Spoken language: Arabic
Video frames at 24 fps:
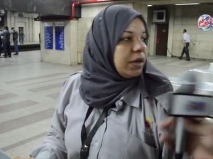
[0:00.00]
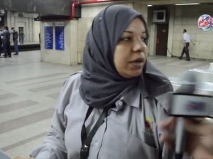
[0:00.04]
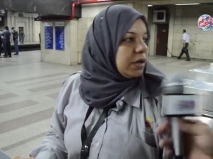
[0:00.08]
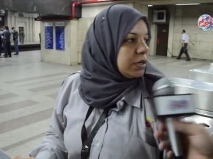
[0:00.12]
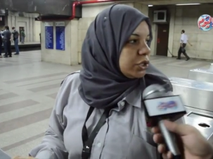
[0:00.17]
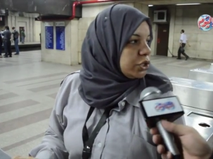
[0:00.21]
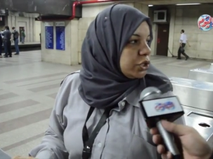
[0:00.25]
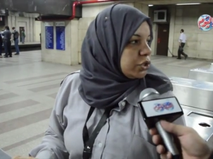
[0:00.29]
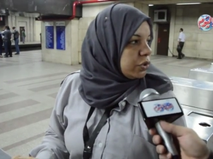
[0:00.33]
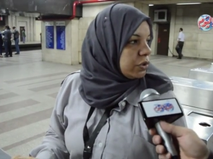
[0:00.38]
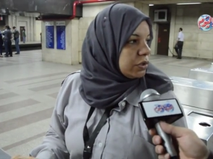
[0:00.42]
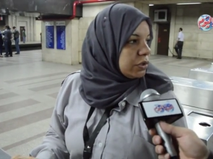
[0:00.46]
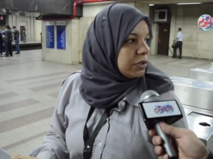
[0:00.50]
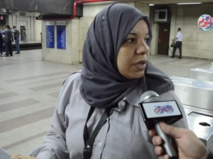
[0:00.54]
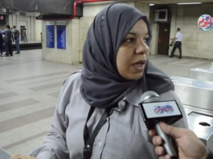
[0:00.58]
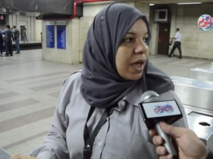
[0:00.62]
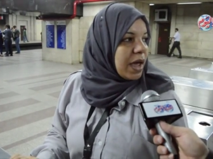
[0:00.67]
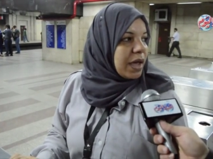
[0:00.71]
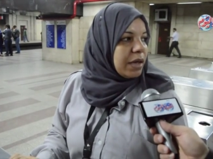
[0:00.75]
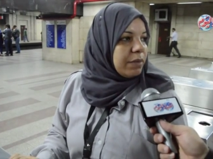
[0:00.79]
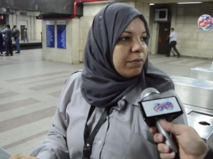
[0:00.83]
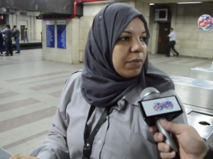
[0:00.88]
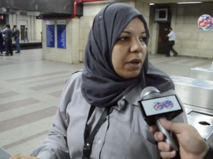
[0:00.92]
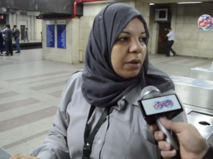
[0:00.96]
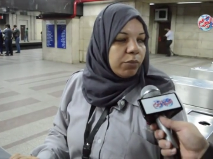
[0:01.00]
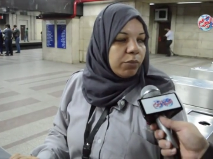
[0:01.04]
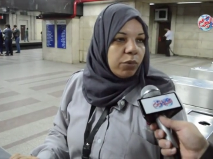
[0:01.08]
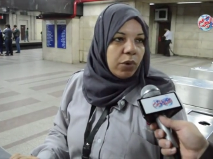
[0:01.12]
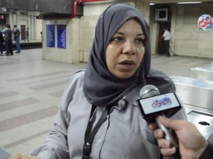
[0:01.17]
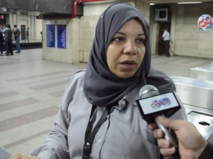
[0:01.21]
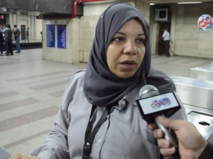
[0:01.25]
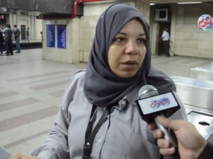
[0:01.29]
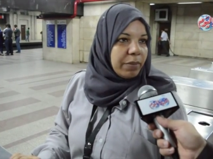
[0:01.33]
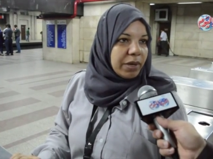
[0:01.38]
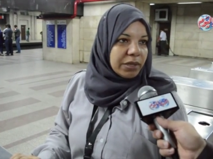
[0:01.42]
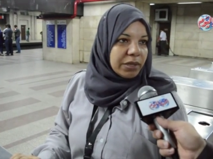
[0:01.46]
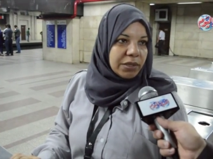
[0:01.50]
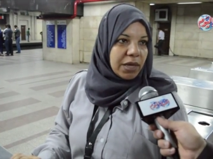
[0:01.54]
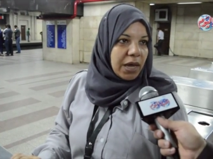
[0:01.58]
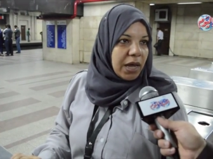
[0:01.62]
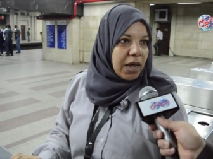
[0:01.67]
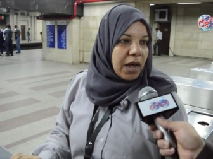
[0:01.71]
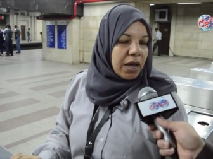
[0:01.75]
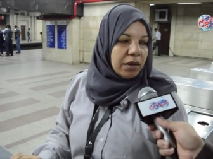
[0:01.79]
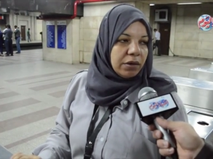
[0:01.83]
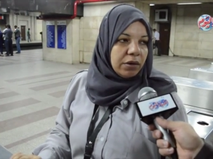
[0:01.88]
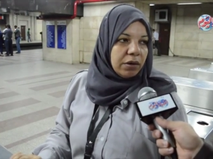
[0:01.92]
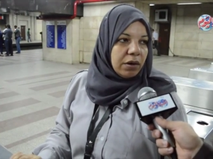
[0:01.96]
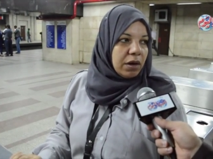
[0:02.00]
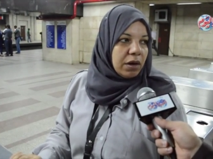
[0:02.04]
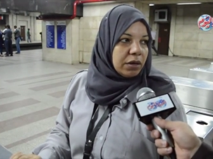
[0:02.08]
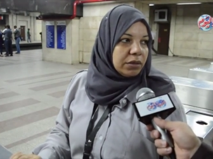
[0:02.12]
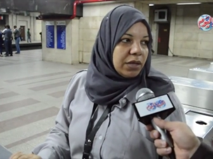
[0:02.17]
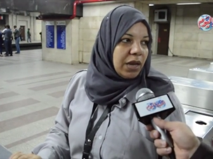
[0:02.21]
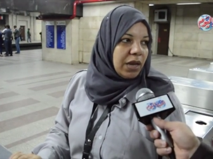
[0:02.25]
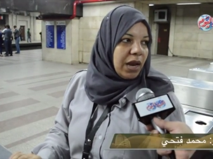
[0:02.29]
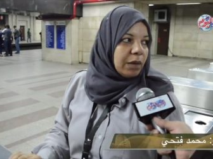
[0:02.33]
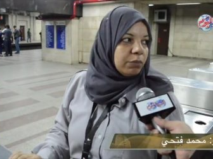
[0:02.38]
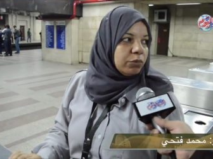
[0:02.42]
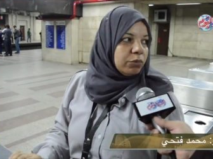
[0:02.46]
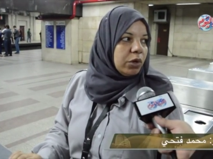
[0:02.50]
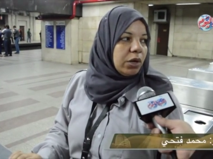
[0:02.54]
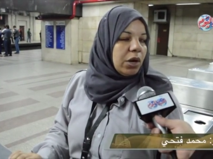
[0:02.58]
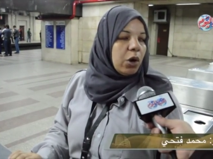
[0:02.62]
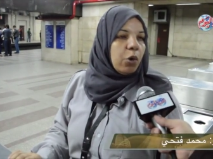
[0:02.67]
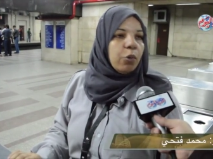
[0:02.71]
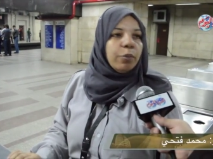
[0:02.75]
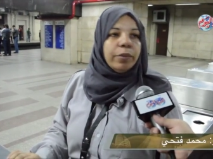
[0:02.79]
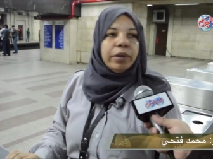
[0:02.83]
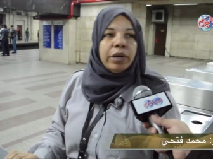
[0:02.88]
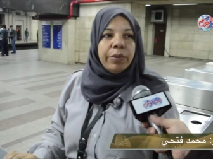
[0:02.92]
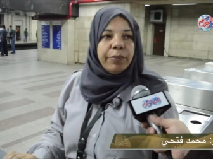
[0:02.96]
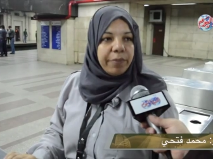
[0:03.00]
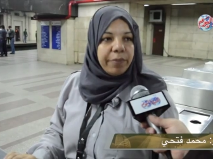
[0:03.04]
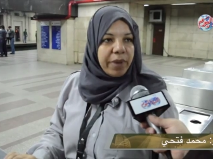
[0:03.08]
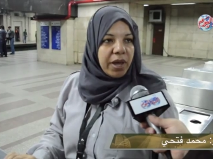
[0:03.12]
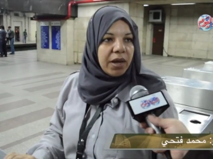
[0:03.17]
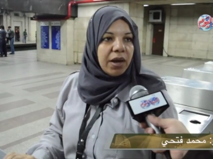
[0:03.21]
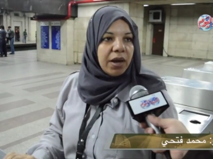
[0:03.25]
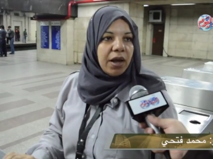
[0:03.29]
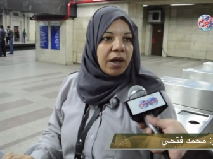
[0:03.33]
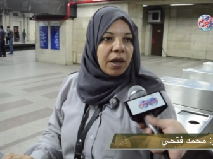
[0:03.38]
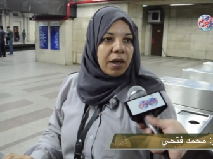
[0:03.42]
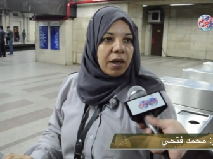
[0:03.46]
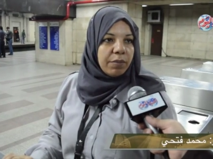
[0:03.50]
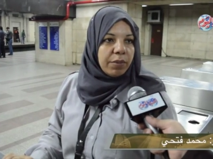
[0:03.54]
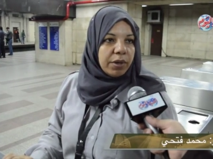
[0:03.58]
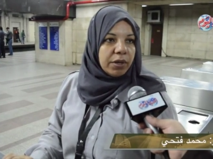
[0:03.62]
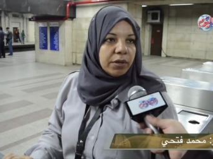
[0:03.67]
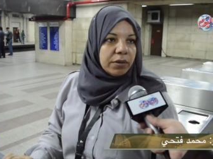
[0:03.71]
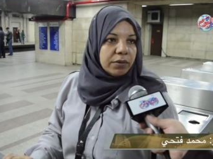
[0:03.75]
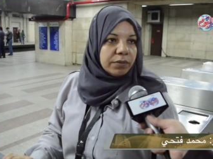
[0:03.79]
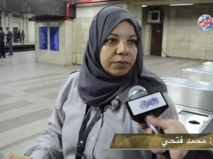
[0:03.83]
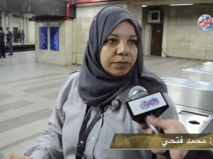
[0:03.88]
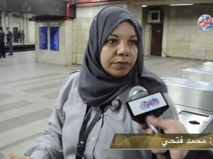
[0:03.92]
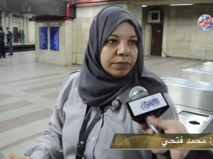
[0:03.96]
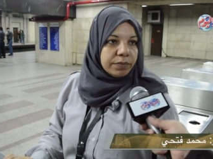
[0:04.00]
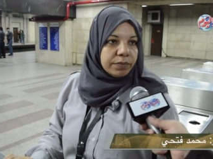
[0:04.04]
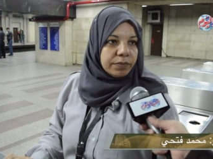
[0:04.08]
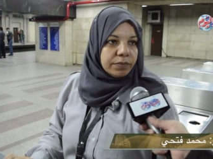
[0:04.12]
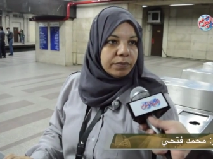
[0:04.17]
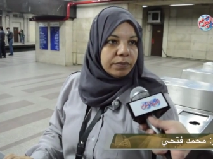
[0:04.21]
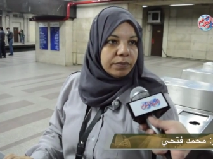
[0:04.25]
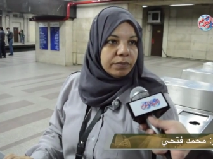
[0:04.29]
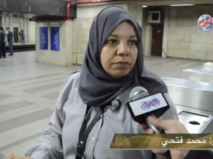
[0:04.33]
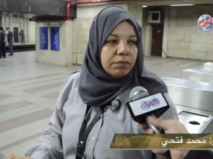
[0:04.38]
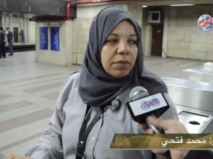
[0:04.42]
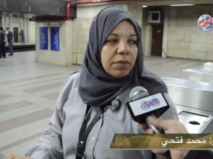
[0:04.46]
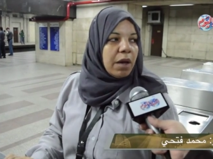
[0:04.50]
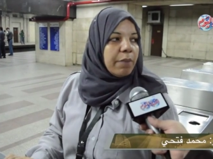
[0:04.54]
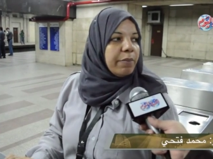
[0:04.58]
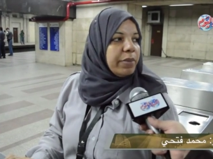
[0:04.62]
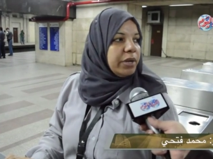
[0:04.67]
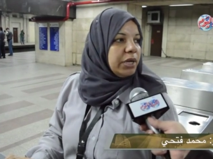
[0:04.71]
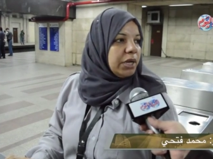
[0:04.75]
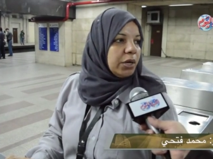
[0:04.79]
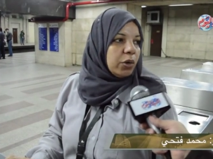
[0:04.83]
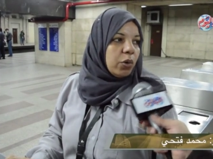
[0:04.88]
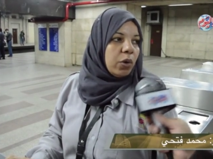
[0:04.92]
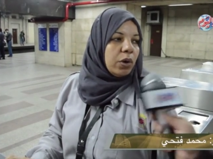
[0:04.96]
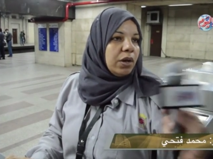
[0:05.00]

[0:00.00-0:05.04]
يعني الشرطه قايمه بواجباتها يعني النهارده الحمد لله ومن امبارح كمان مأمنين كل